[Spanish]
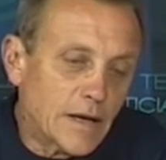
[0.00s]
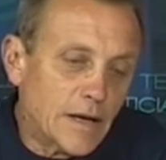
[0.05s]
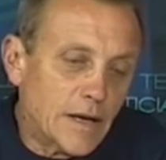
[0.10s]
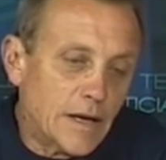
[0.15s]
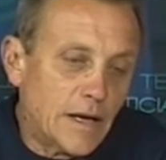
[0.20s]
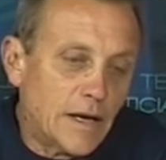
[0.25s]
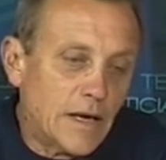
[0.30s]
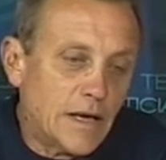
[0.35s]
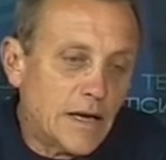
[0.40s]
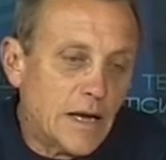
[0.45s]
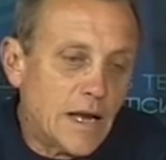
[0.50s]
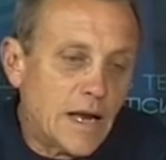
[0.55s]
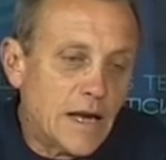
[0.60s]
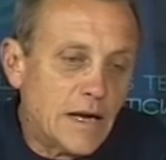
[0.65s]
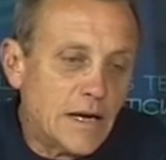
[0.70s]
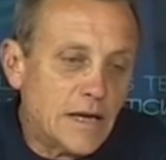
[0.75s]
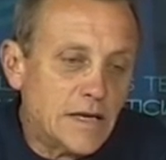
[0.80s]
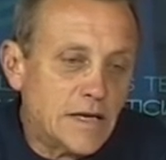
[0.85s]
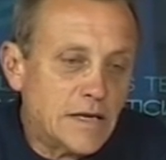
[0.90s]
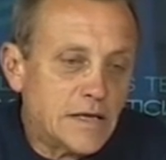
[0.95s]

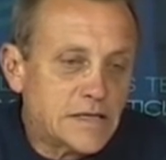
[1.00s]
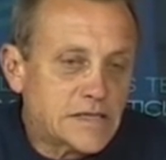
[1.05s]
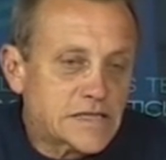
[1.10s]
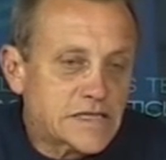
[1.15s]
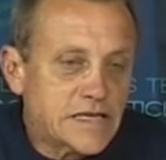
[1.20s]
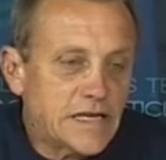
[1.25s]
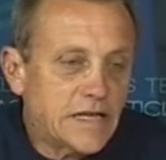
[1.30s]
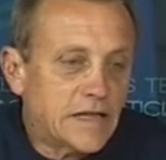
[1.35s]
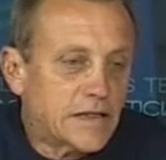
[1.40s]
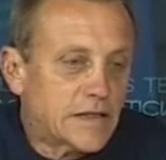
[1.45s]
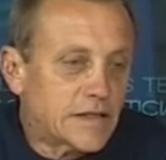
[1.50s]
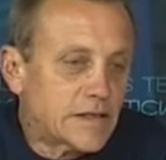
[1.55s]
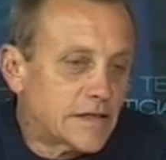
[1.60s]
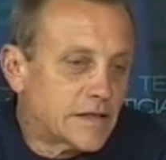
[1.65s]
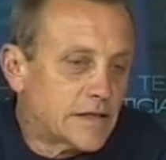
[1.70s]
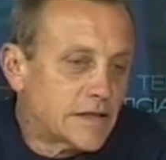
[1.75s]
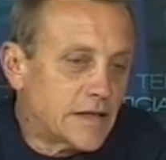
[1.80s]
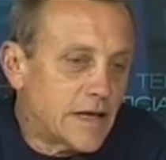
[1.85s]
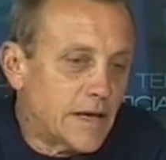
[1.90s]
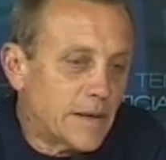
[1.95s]
el,
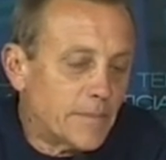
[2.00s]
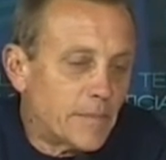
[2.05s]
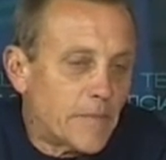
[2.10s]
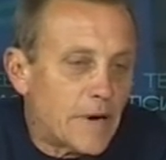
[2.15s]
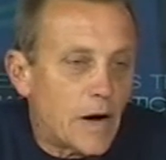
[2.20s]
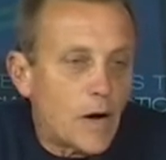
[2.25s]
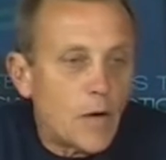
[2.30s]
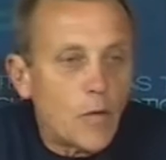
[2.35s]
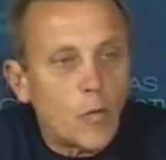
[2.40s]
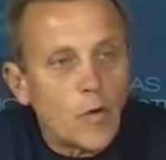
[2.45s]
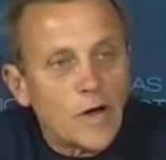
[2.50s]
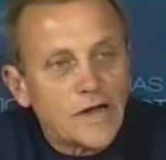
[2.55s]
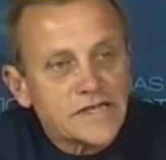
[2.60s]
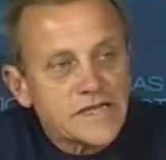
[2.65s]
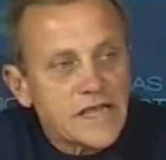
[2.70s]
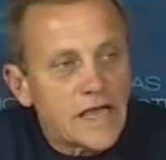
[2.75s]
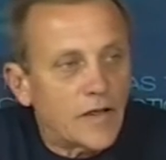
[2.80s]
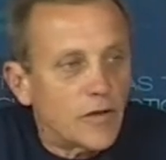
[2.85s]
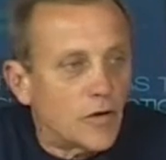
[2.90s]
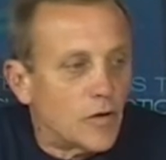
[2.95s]
sistema o
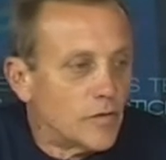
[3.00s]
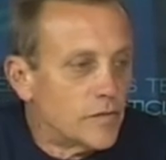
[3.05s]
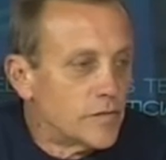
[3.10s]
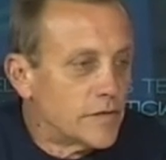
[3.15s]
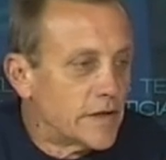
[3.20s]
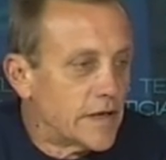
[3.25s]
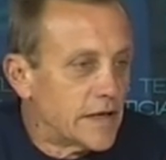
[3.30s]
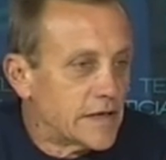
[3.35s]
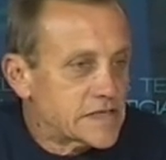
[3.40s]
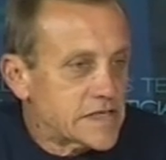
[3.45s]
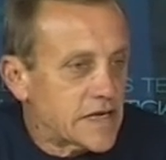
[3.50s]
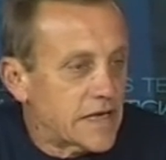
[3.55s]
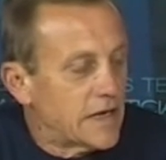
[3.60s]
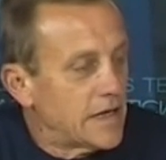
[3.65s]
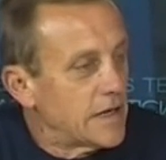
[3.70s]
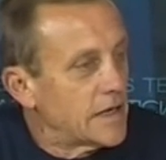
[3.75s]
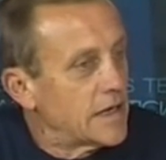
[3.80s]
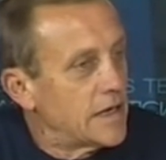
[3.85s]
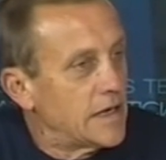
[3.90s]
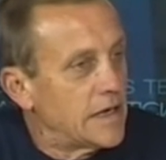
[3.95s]
hacia dónde se
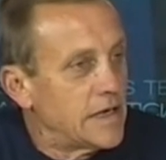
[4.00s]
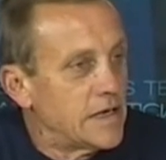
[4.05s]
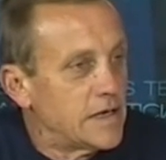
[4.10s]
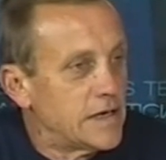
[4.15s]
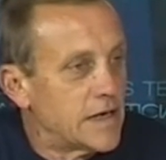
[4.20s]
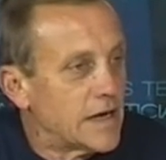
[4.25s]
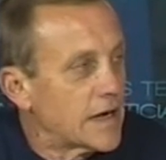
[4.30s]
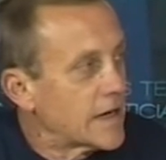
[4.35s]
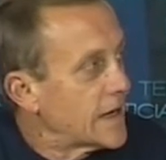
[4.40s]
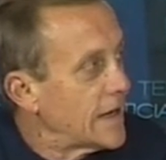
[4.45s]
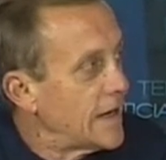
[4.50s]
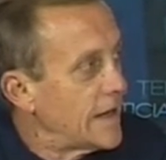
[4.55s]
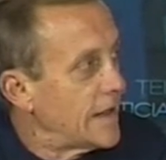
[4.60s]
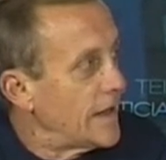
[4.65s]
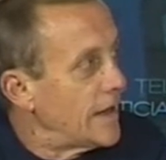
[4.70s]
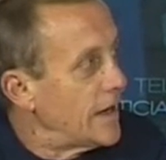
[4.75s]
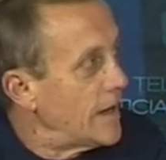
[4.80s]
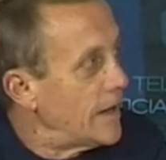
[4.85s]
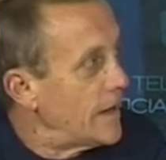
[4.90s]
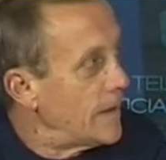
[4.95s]
inclina
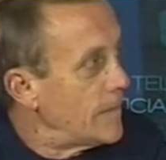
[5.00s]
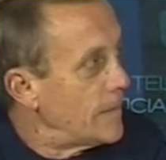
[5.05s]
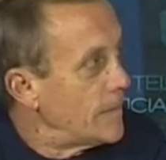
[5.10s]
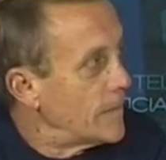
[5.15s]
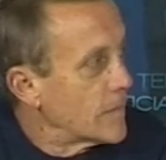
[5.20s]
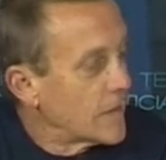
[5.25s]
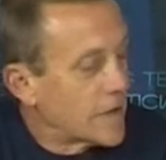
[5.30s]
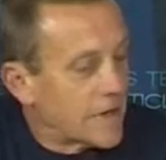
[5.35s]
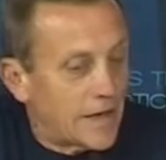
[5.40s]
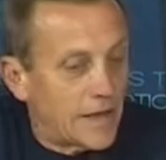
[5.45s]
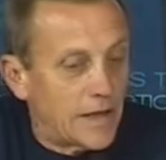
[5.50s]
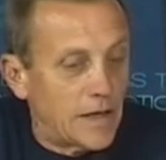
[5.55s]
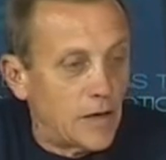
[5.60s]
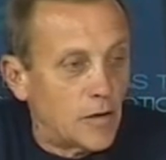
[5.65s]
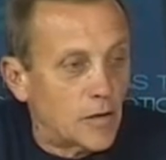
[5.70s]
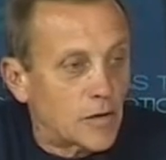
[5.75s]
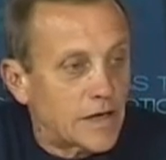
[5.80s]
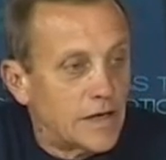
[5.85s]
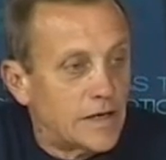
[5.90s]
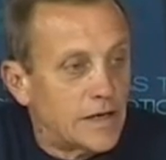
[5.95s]
cada, cada
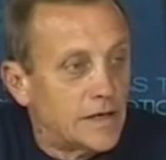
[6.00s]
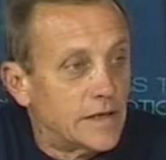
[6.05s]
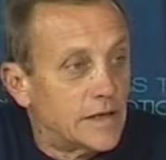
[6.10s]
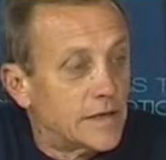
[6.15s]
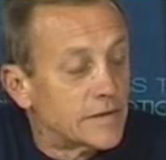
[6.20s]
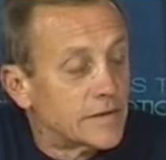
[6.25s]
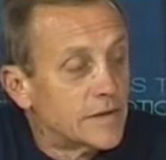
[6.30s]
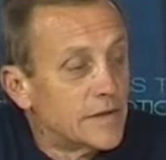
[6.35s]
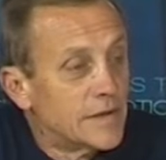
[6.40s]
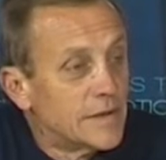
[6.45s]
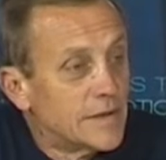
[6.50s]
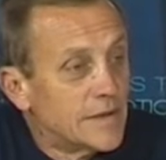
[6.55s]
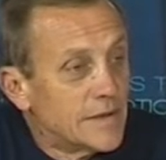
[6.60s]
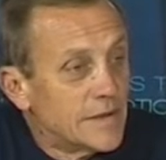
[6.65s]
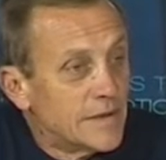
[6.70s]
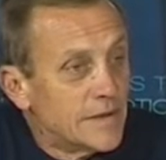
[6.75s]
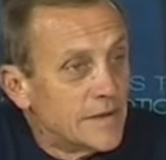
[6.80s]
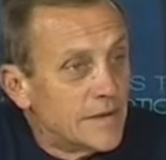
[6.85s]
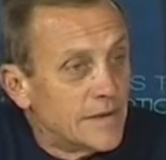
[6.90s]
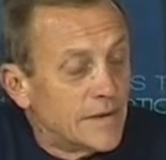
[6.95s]
localidad.
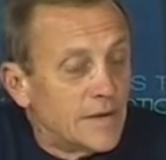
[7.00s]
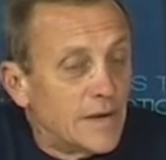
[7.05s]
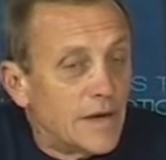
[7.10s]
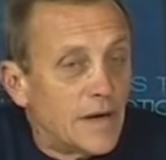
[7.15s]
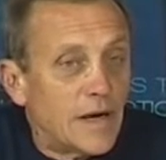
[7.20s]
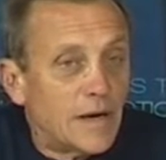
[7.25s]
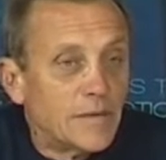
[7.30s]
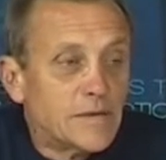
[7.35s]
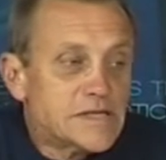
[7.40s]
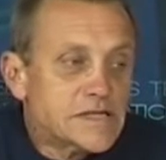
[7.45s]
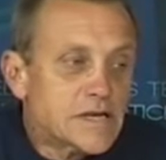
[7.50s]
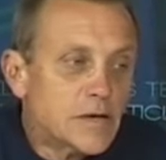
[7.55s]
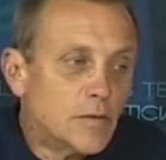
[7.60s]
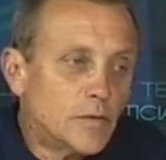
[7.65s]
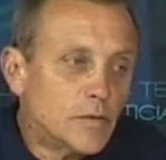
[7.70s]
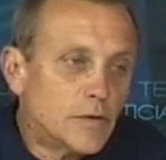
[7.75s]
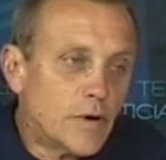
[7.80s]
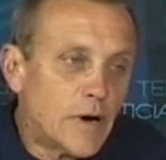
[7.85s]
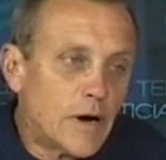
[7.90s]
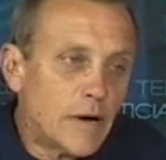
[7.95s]
A veces
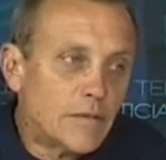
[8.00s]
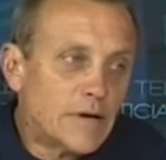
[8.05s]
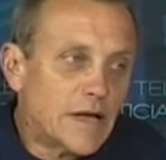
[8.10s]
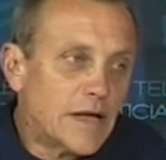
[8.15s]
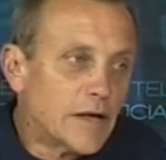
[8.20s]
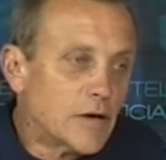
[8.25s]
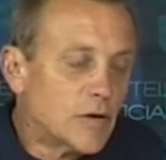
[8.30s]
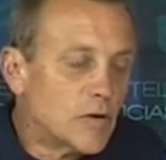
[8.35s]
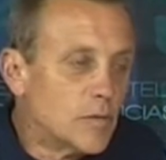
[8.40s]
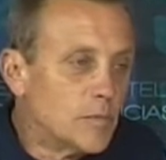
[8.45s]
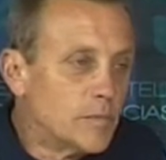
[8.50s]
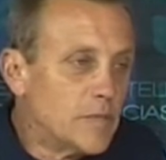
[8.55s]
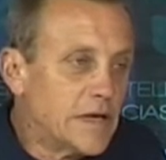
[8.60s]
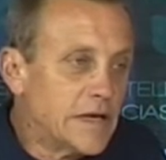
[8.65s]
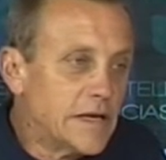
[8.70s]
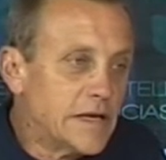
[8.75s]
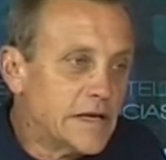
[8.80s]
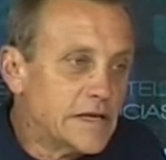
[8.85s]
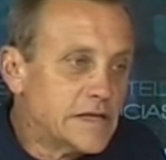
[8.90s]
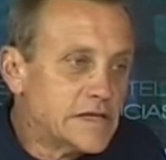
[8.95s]
uno habla de
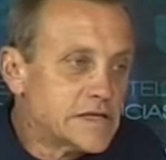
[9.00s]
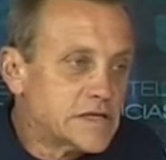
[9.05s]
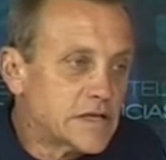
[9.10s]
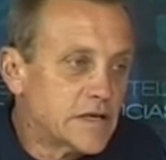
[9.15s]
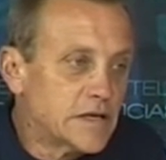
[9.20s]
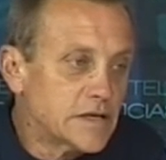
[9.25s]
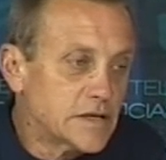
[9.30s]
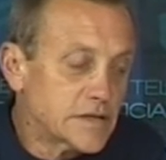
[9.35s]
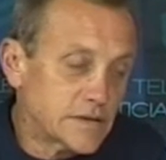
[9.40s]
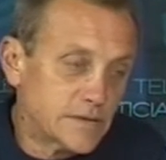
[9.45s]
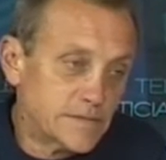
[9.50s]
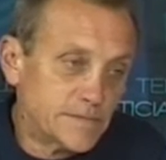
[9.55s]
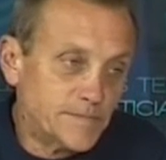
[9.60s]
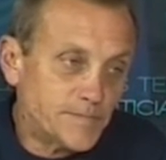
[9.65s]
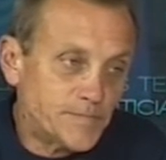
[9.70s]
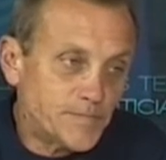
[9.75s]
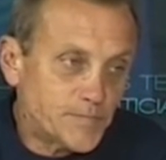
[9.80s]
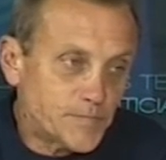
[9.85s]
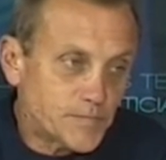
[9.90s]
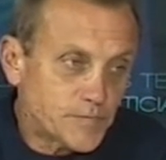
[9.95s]
conveniencias
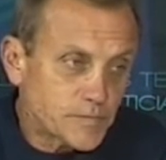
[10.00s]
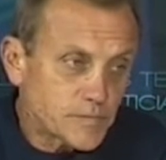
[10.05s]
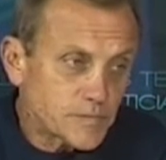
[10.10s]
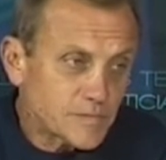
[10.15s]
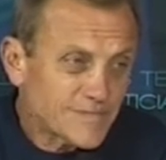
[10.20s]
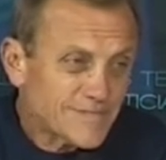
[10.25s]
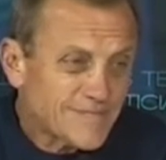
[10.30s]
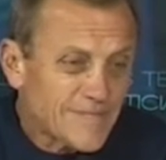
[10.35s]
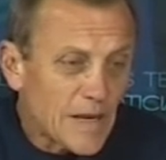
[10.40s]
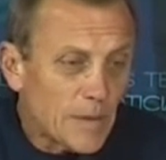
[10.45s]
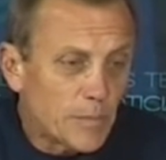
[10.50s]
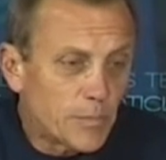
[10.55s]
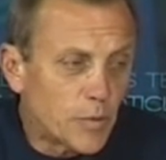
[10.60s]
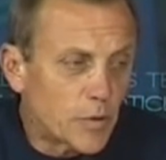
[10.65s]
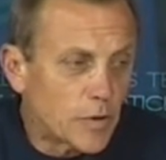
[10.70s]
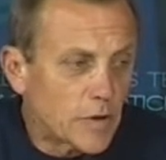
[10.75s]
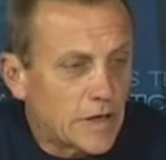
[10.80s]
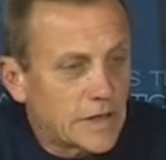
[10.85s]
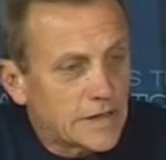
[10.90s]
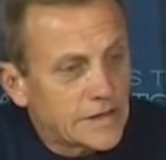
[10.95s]

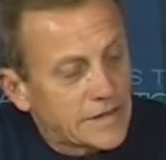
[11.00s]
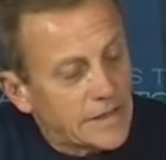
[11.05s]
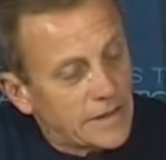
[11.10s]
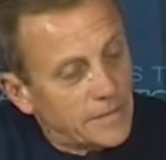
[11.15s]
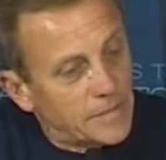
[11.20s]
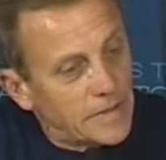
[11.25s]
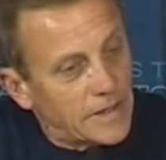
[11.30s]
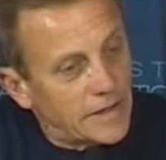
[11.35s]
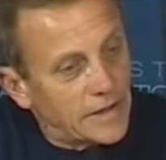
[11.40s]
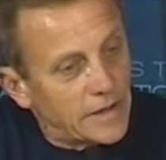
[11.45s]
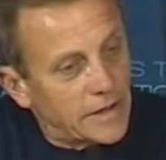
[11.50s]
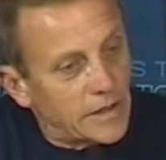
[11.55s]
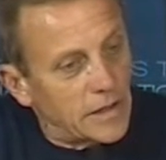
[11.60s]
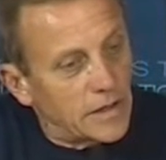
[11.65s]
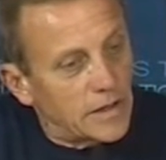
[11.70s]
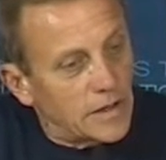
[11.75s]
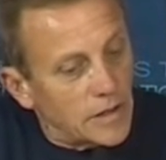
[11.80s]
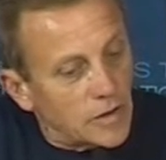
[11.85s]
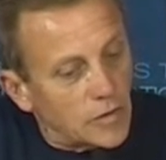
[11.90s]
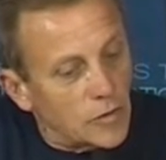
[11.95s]
por el tema de,
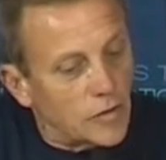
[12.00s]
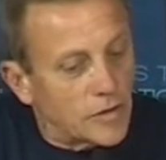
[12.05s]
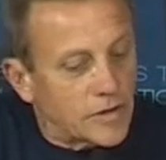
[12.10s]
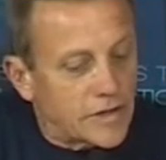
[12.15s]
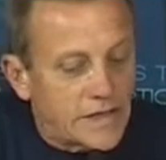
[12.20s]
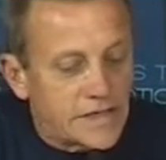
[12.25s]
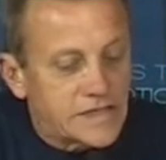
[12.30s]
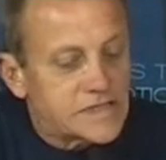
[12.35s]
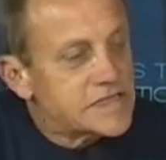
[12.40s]
que, de con quién